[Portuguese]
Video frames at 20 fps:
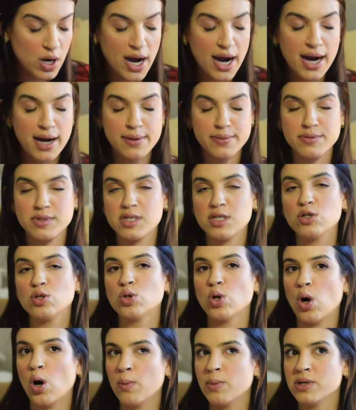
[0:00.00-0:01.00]
Ah,
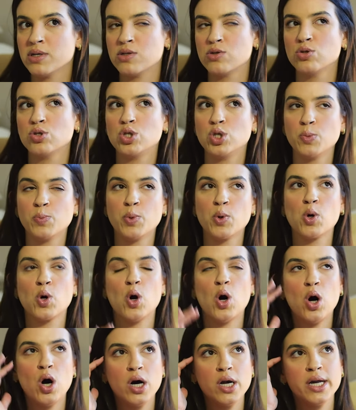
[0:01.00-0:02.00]
sintomas do tipo
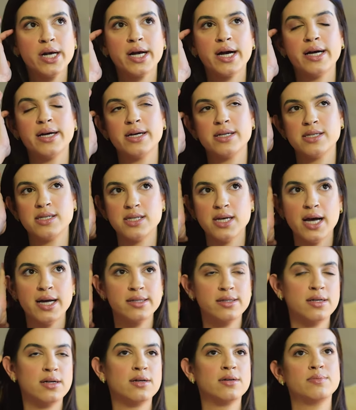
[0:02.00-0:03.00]
cólica e
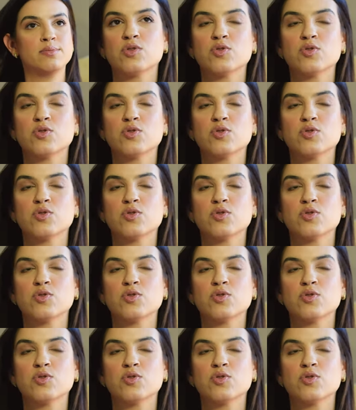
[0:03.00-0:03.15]
etc.